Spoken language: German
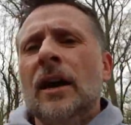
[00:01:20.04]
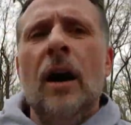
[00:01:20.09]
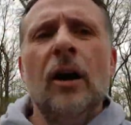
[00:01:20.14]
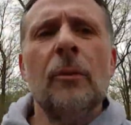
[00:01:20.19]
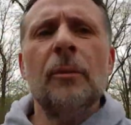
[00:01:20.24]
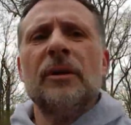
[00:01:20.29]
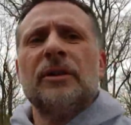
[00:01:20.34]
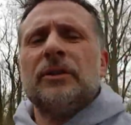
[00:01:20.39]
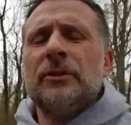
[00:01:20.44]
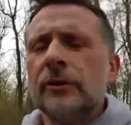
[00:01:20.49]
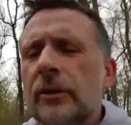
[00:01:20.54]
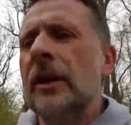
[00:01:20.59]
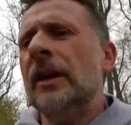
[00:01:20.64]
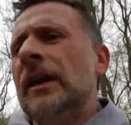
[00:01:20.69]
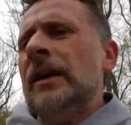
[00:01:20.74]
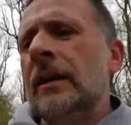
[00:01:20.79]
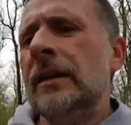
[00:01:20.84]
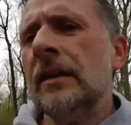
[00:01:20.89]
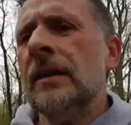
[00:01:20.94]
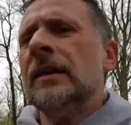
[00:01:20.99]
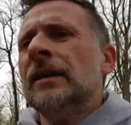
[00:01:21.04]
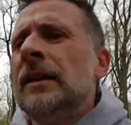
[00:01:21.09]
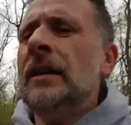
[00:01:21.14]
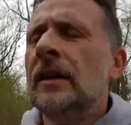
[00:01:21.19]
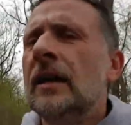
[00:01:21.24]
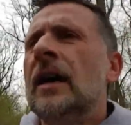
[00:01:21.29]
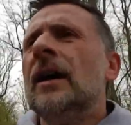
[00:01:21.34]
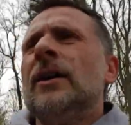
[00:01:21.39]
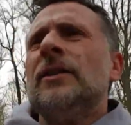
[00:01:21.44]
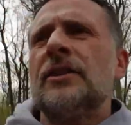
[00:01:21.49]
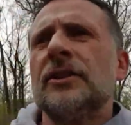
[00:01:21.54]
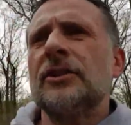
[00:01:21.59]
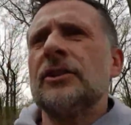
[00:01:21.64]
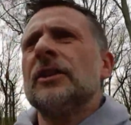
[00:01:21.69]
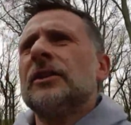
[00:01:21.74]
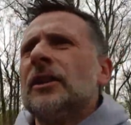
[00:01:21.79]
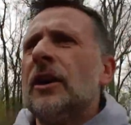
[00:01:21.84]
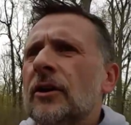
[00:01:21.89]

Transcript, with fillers: Auch mal schön. Aus der Stadt